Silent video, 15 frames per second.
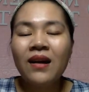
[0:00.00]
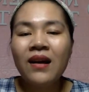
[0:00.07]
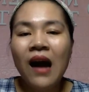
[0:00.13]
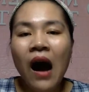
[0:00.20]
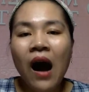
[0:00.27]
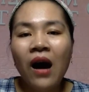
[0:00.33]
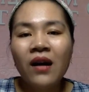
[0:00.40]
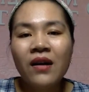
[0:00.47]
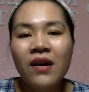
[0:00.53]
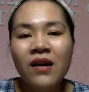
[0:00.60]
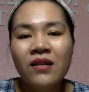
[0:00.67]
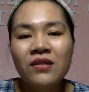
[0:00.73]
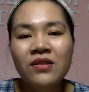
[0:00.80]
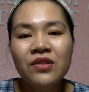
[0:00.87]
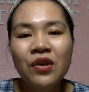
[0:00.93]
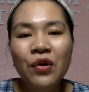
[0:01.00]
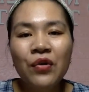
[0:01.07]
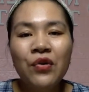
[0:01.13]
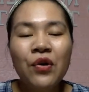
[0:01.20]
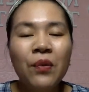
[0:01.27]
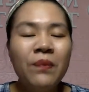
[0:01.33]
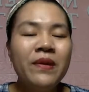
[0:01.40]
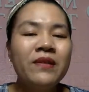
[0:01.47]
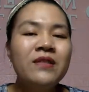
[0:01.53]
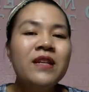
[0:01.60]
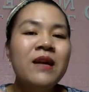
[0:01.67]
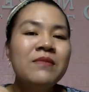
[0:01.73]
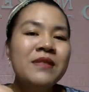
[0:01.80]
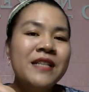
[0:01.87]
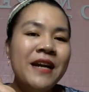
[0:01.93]
có nên sử dụng những
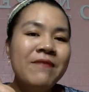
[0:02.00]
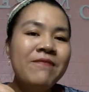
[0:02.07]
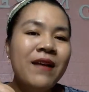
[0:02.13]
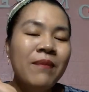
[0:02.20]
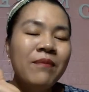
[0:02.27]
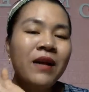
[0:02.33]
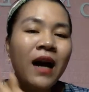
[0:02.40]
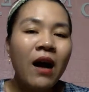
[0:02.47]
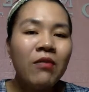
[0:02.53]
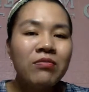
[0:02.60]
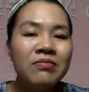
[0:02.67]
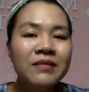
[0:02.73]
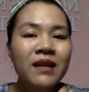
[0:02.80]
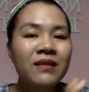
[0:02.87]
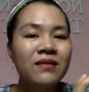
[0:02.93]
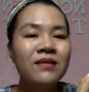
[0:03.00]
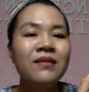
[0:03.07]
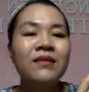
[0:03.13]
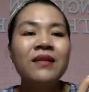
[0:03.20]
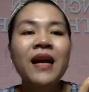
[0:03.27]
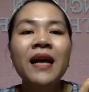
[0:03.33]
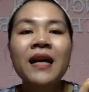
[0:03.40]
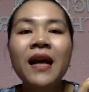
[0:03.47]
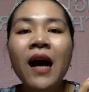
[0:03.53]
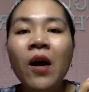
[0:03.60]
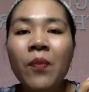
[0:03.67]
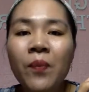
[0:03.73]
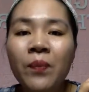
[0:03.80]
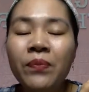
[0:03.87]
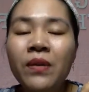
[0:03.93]
dòng sản phẩm không chất lượng hay
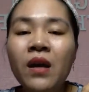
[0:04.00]
không.